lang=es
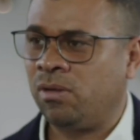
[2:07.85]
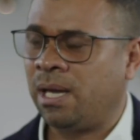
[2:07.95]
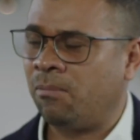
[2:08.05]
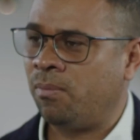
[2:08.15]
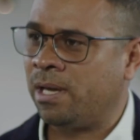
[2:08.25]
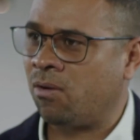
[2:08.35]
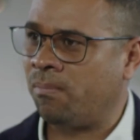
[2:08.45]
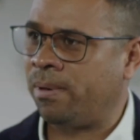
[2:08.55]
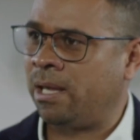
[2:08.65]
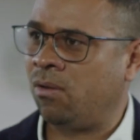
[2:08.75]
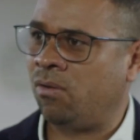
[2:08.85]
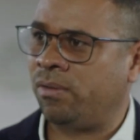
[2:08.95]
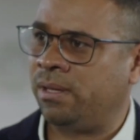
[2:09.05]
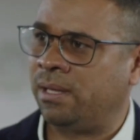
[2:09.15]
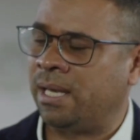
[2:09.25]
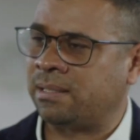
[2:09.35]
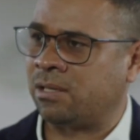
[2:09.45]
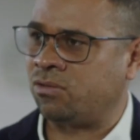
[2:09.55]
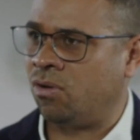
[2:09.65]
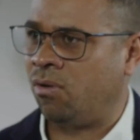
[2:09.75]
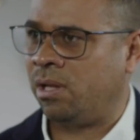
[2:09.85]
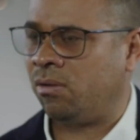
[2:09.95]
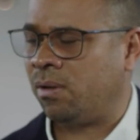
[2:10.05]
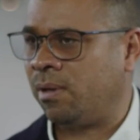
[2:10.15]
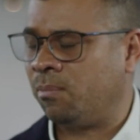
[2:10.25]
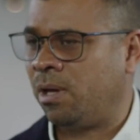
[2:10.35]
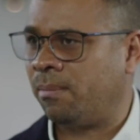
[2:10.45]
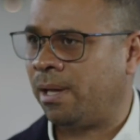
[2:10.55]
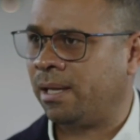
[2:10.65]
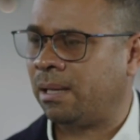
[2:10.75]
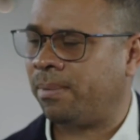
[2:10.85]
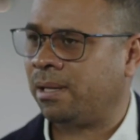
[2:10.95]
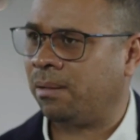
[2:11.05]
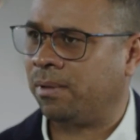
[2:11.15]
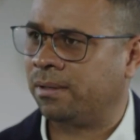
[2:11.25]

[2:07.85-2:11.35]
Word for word: digamos, bien complejo de sanciones, donde venimos además de esta pandemia?